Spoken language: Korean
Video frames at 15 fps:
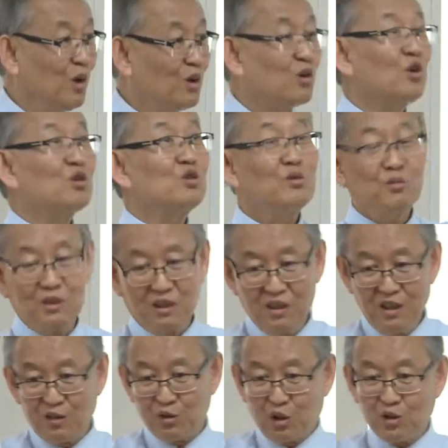교수님들
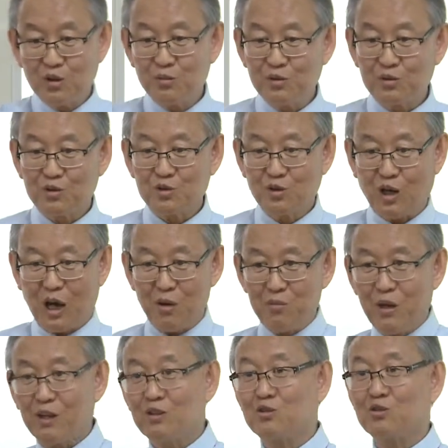노트북 주고
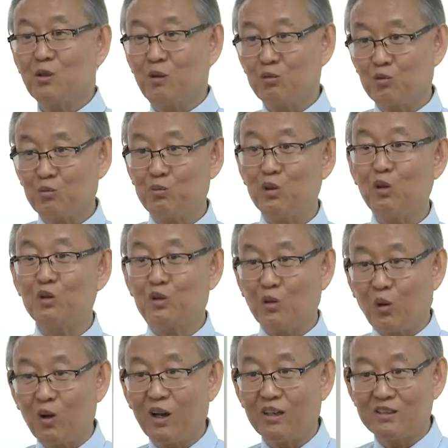아이패드 주고 하면 비용이 더
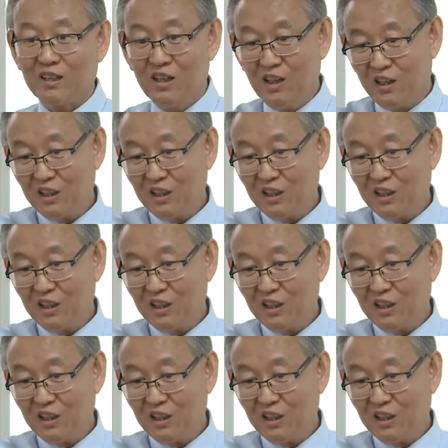올라가지.